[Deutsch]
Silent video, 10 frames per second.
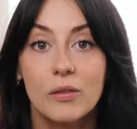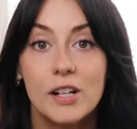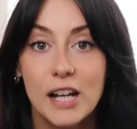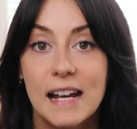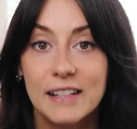Und
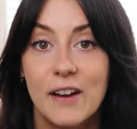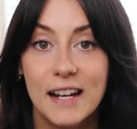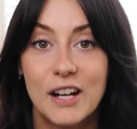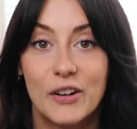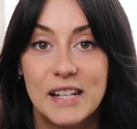wahrscheinlich war
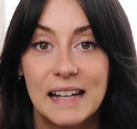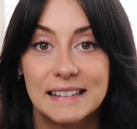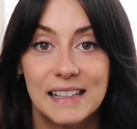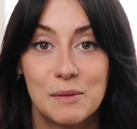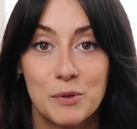genau
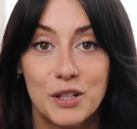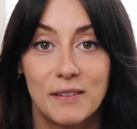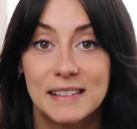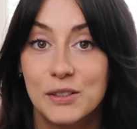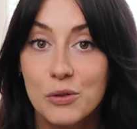das deine
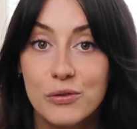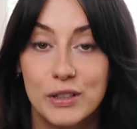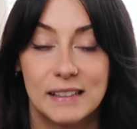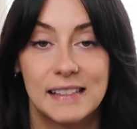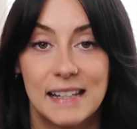Motivation für
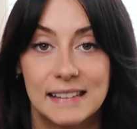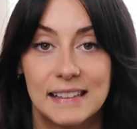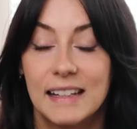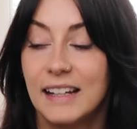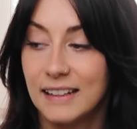das
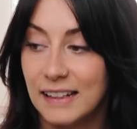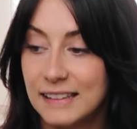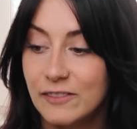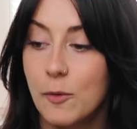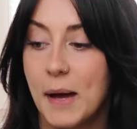Ganze.
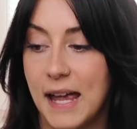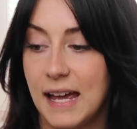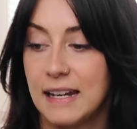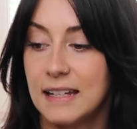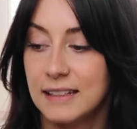Denn sind wir mal
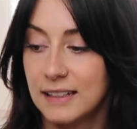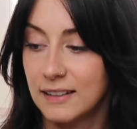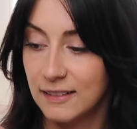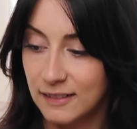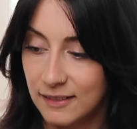ehrlich,
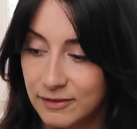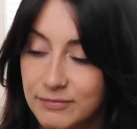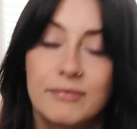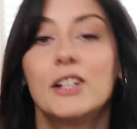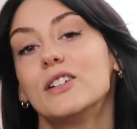
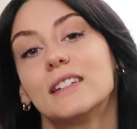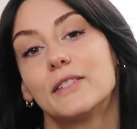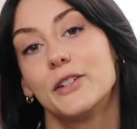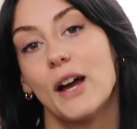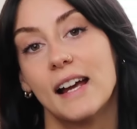wenn du
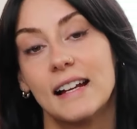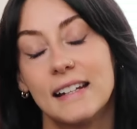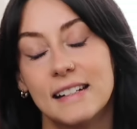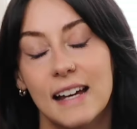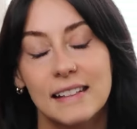dieses Video
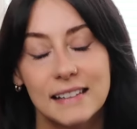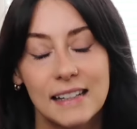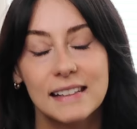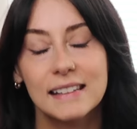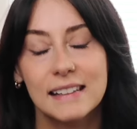angeklickt hast,
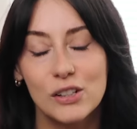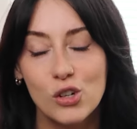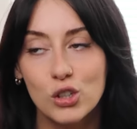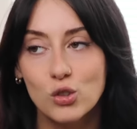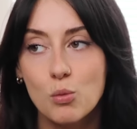dann ist es
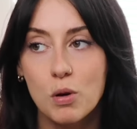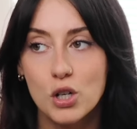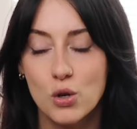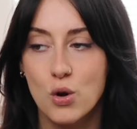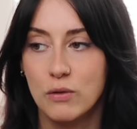natürlich
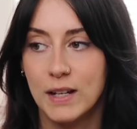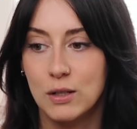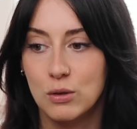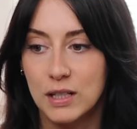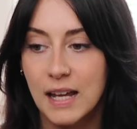super schön,
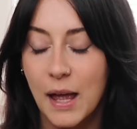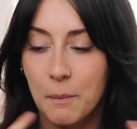wenn du dich